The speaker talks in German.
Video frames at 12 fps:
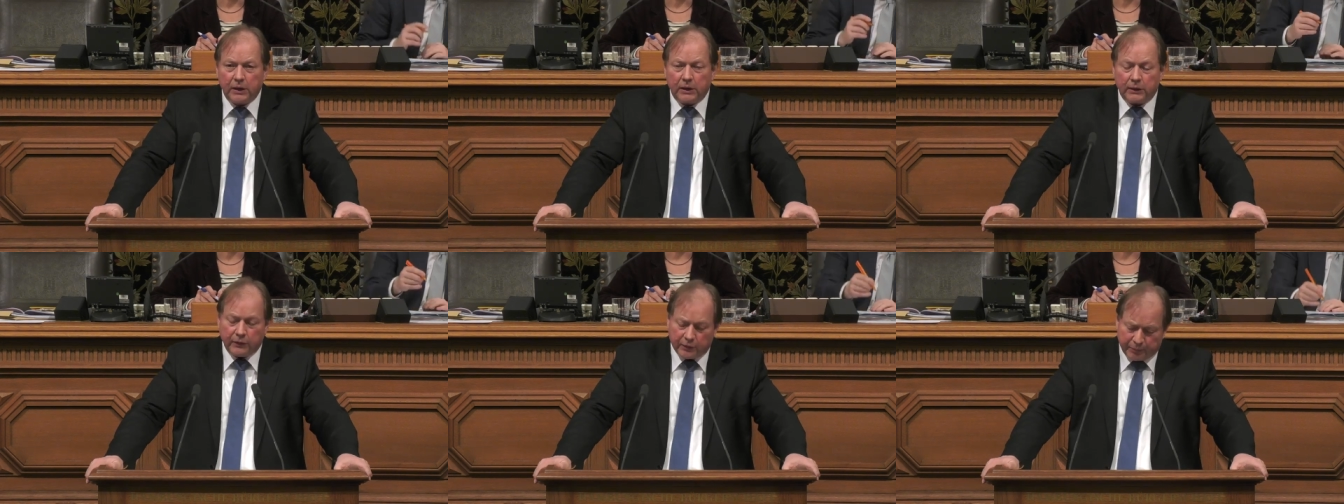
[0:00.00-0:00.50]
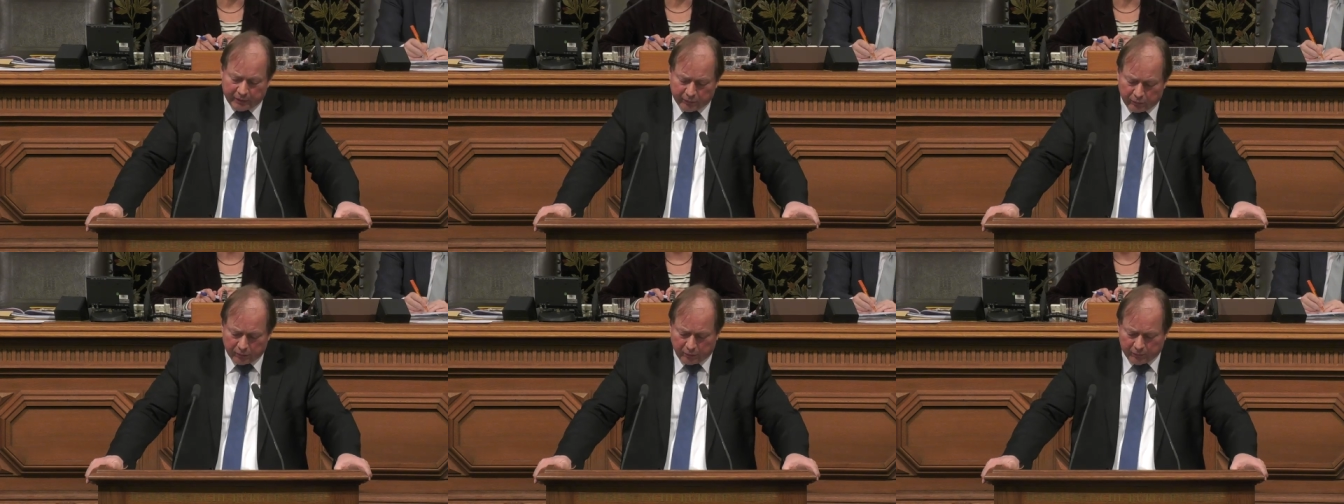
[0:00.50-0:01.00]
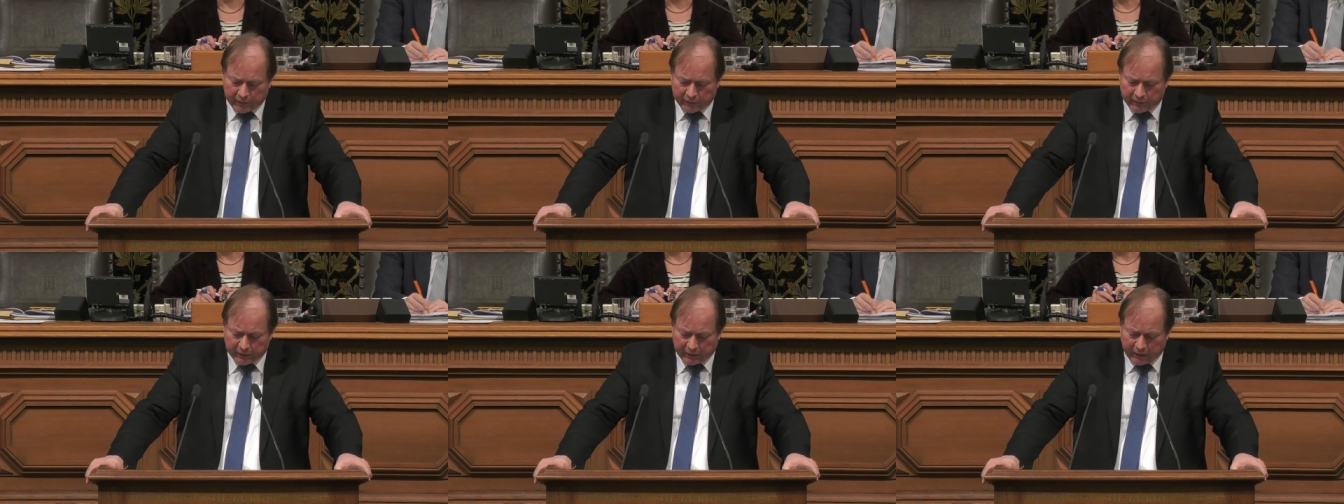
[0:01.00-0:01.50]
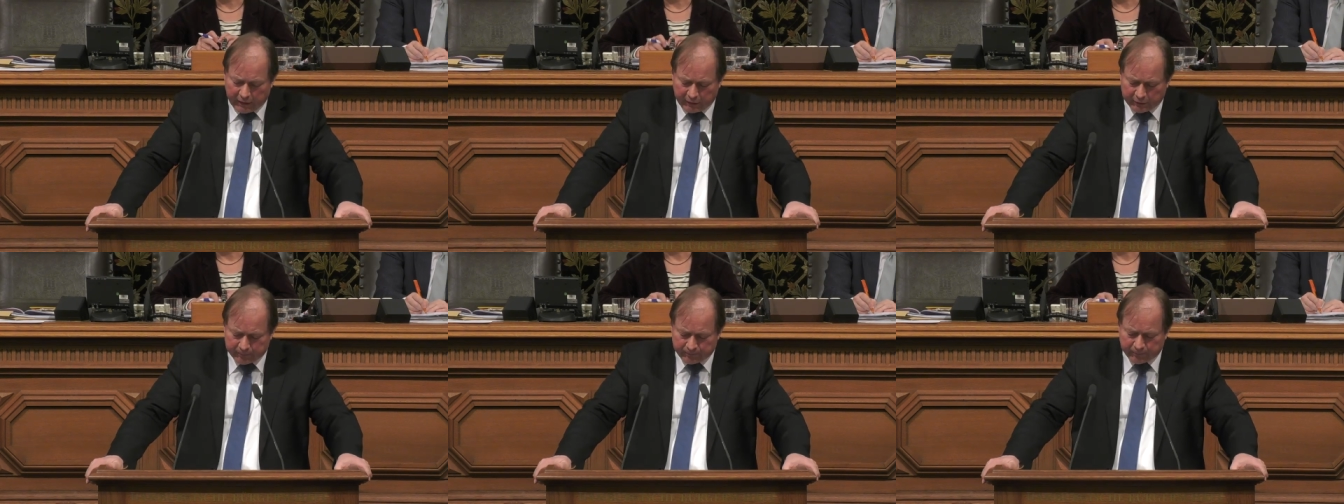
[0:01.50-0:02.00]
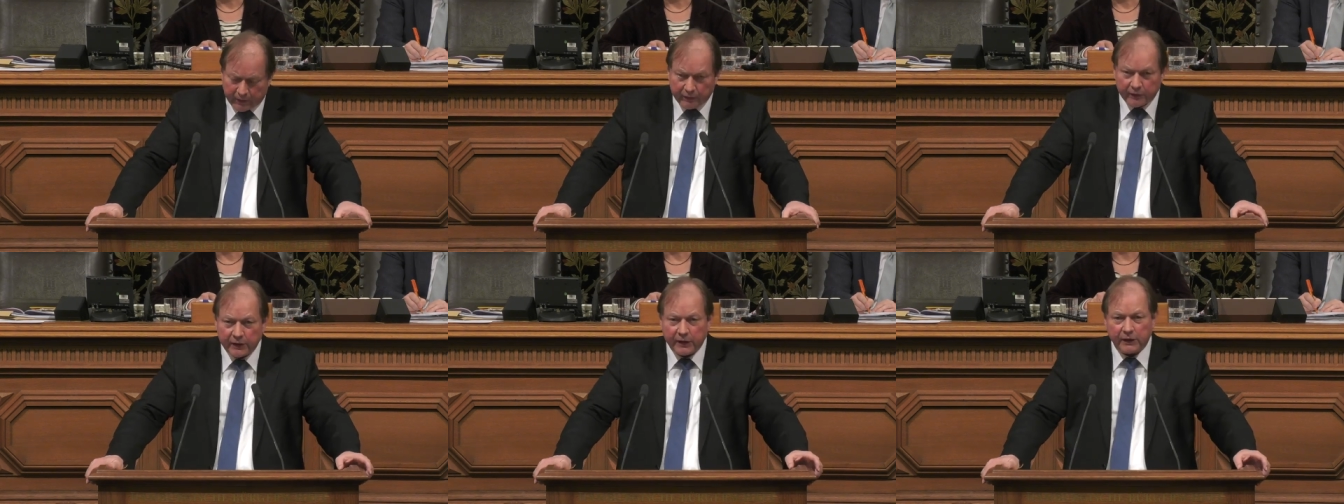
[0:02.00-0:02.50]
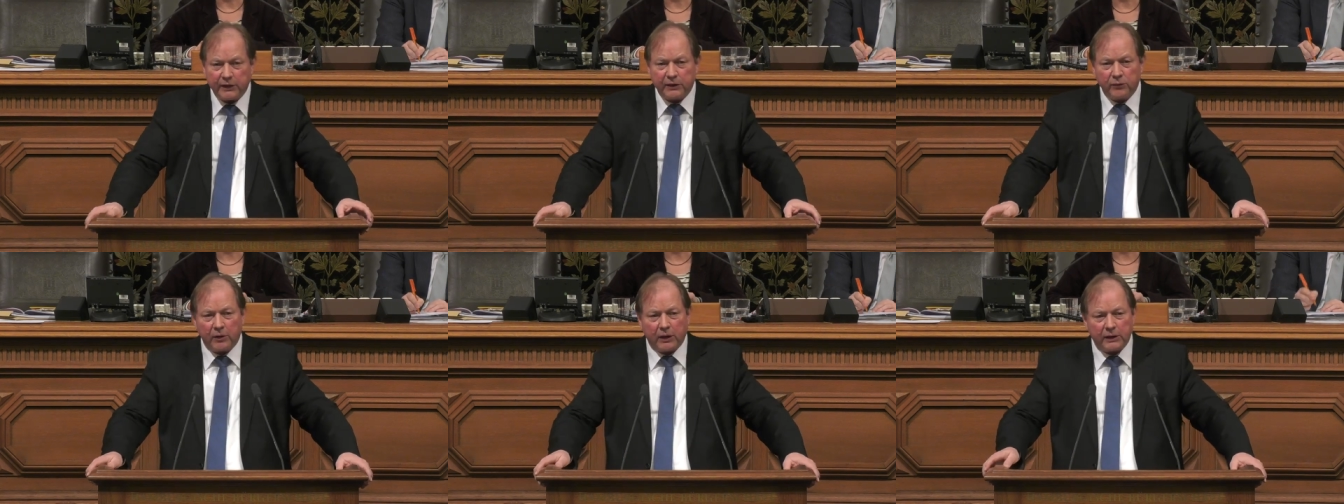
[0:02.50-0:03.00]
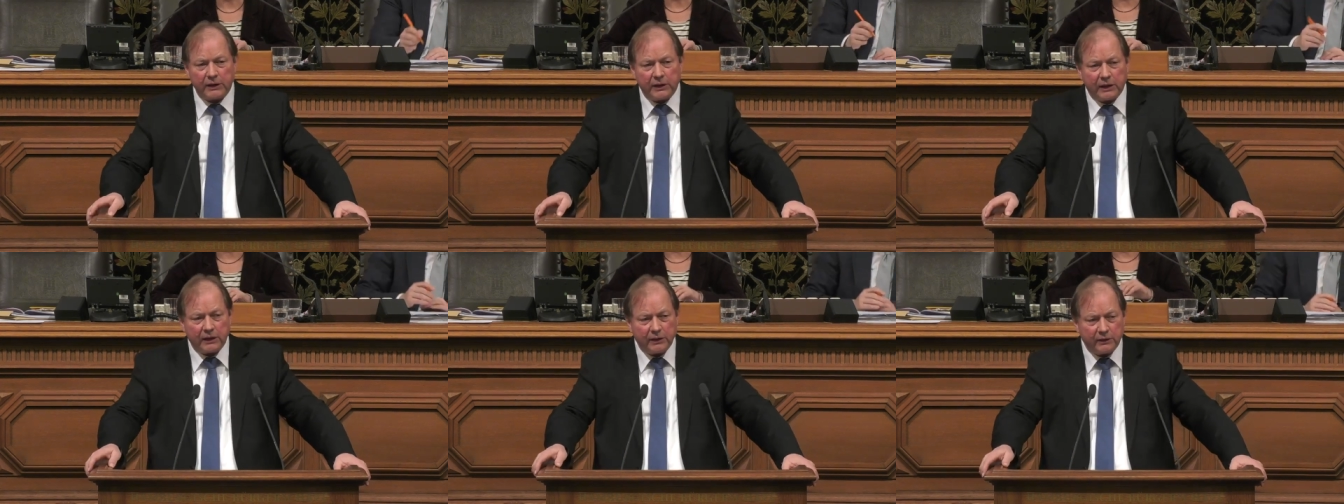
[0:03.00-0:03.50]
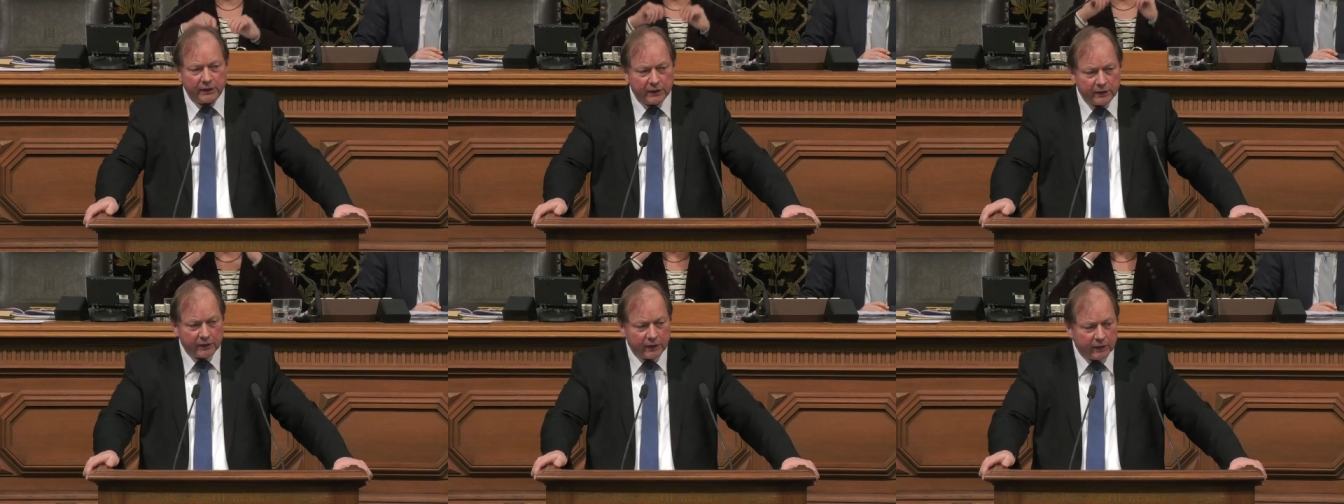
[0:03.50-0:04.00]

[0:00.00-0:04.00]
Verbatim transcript: Diese Personen, um die es hier geht, sind ja nicht nur radikalisiert,